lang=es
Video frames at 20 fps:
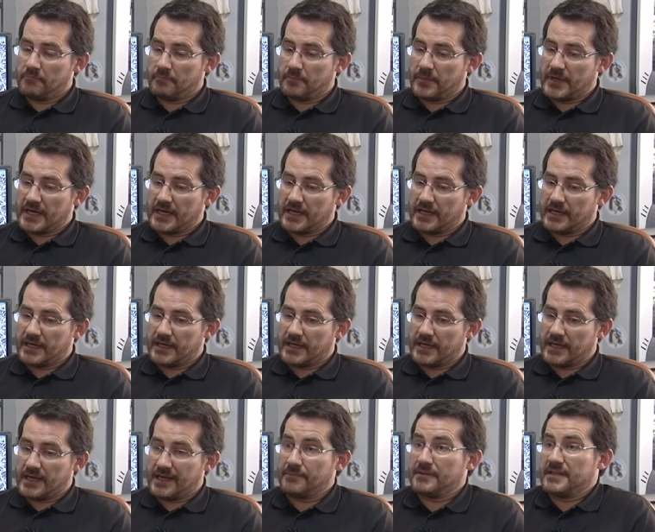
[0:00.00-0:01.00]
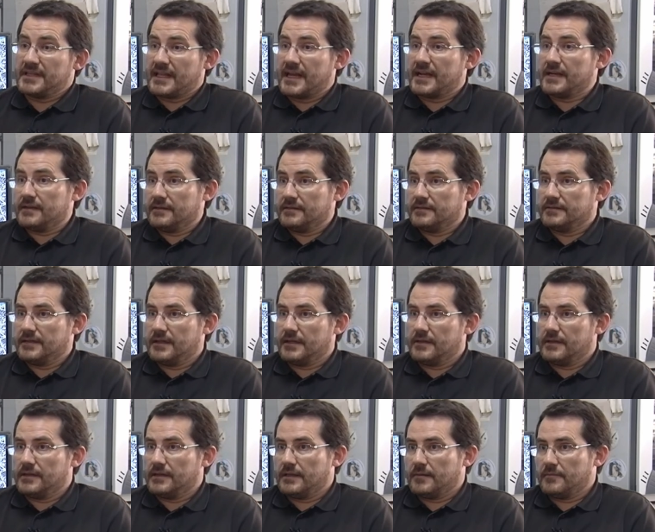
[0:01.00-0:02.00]
para evitar
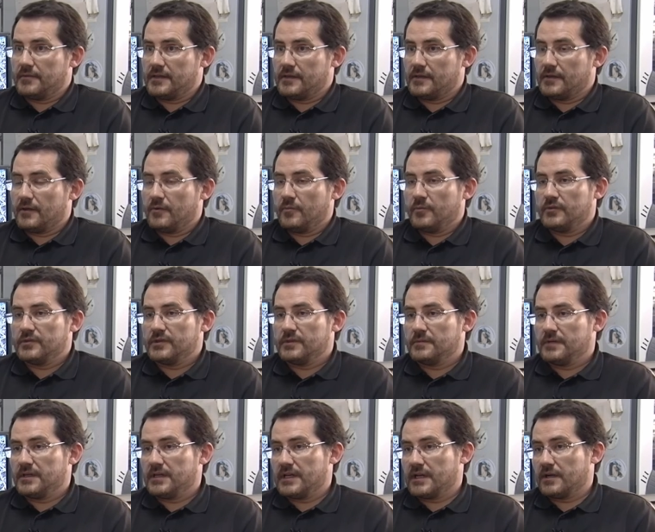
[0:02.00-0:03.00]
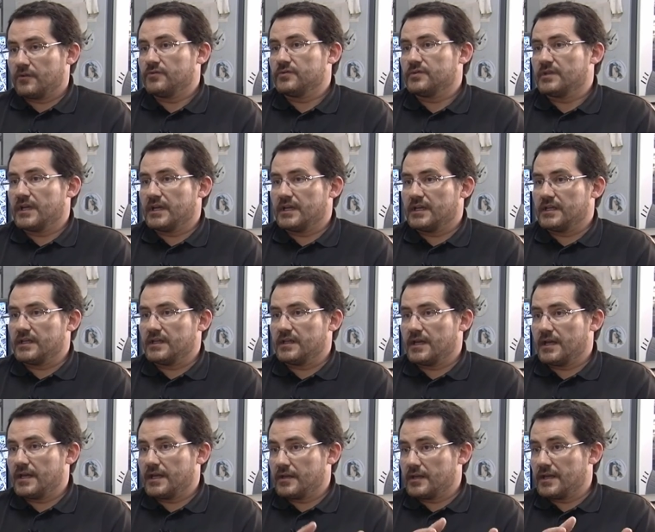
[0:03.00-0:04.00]
en la medida de lo posible la
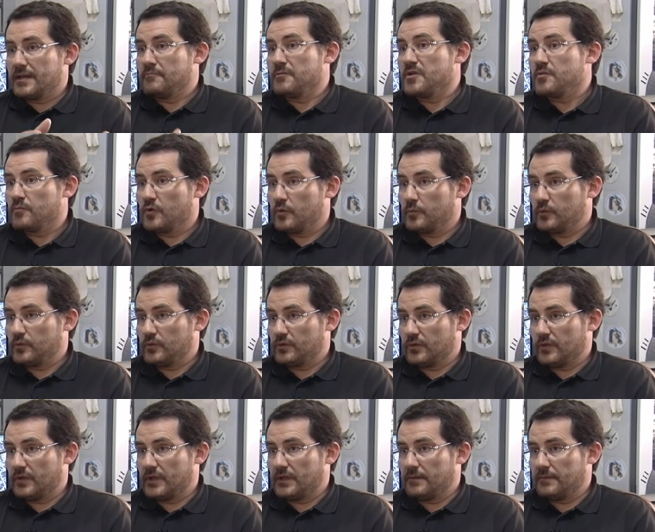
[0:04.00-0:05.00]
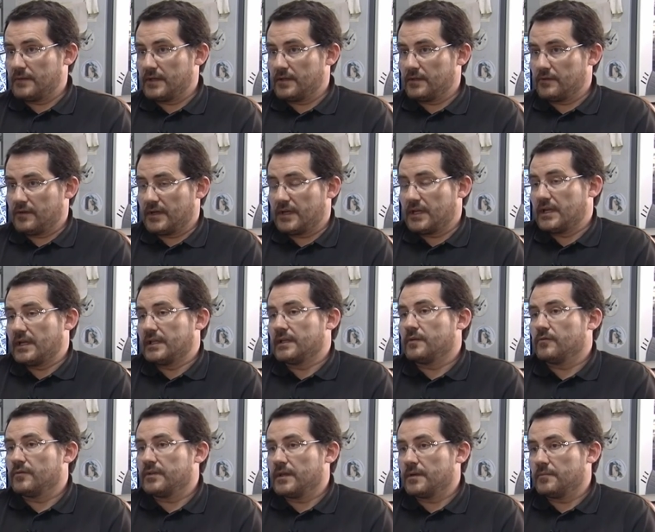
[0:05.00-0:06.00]
consanguinidad en el mismo punto de liberación. Aquí en
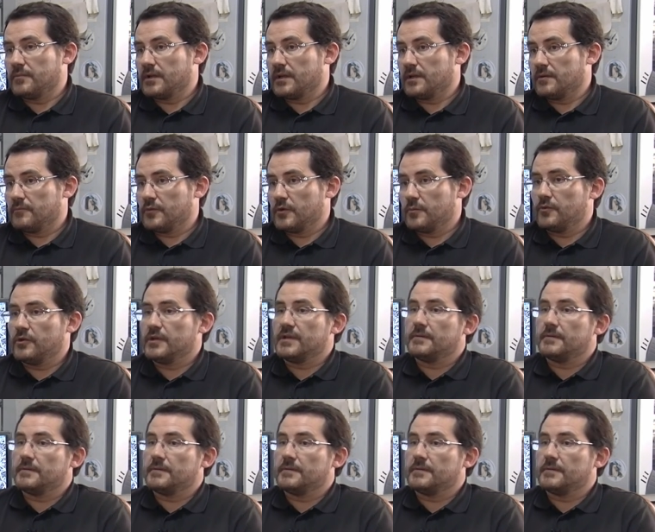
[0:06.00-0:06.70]
Andalucía, por ejemplo, pues